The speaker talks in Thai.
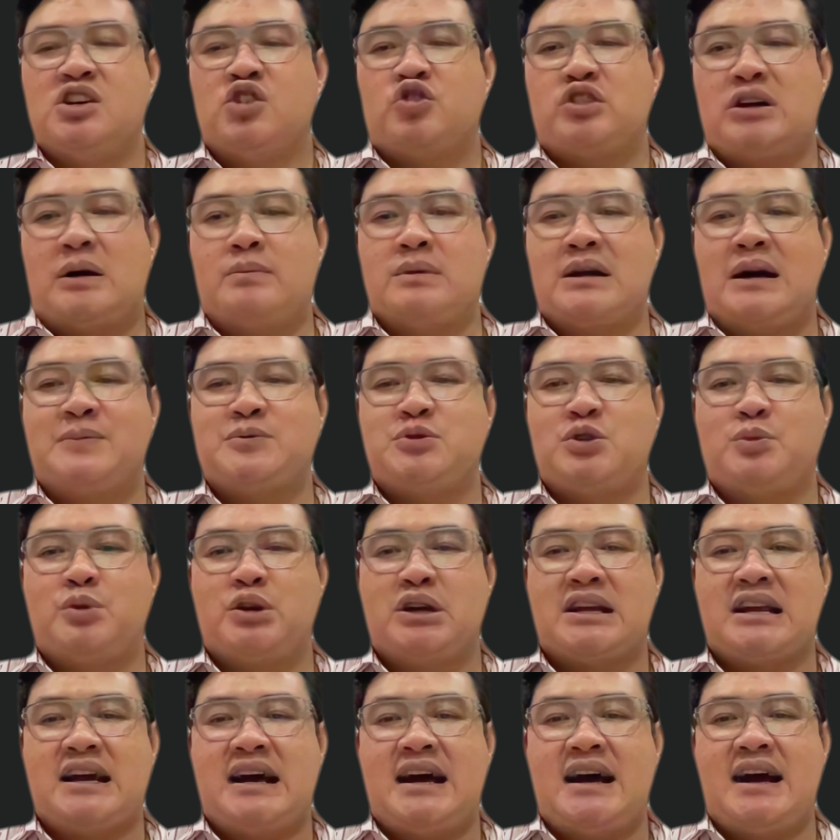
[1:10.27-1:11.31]
สำหรับจุดบ
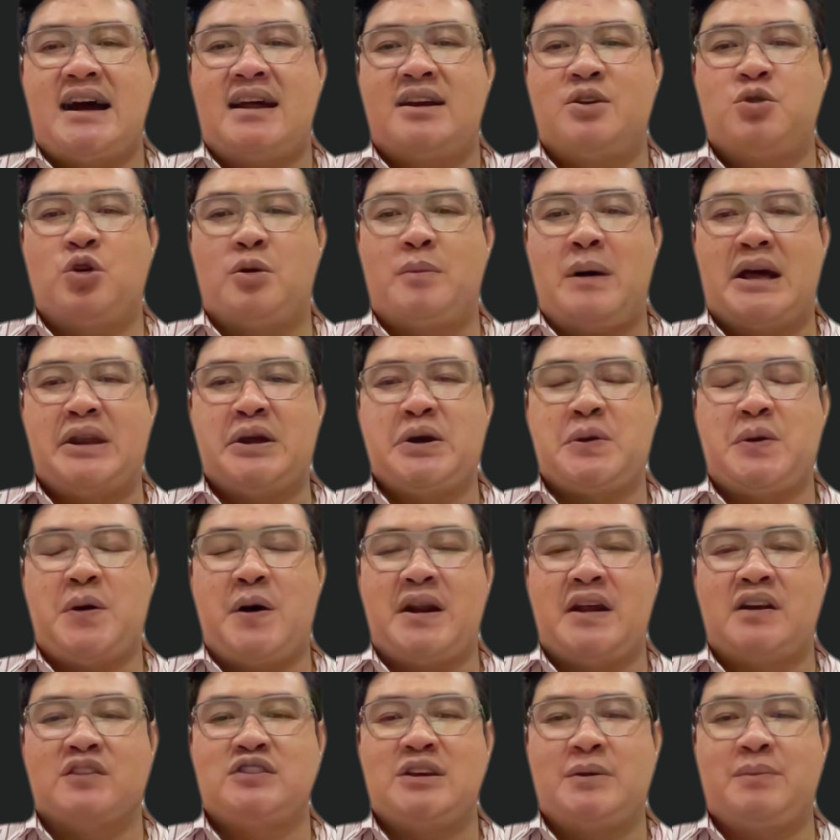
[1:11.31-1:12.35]
ริการด่วนมหานคร
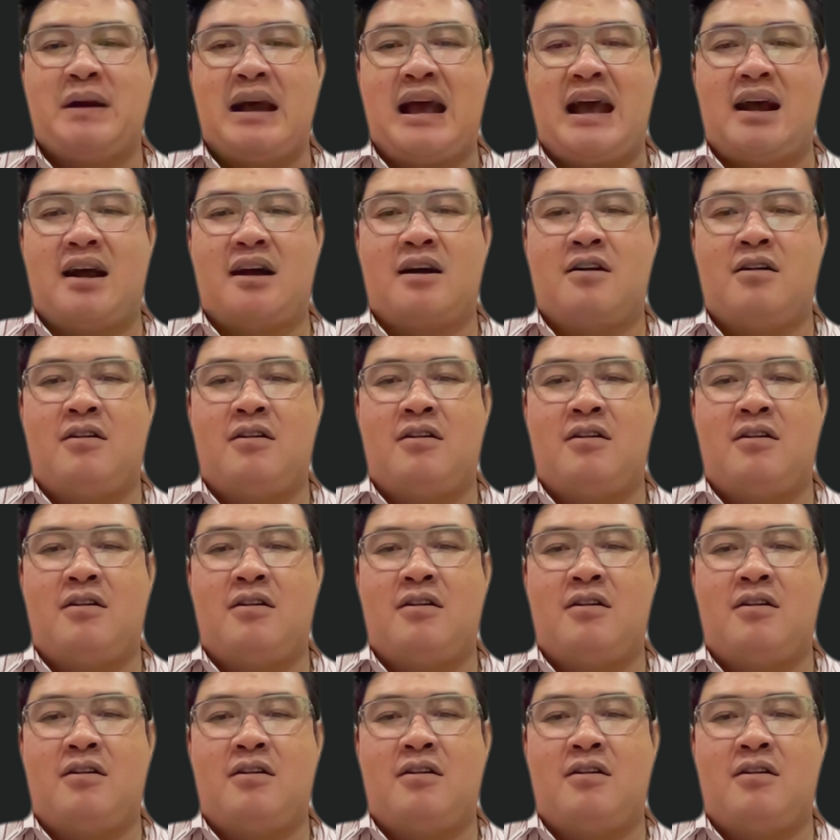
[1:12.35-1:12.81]
ทั้ง 10 แห่ง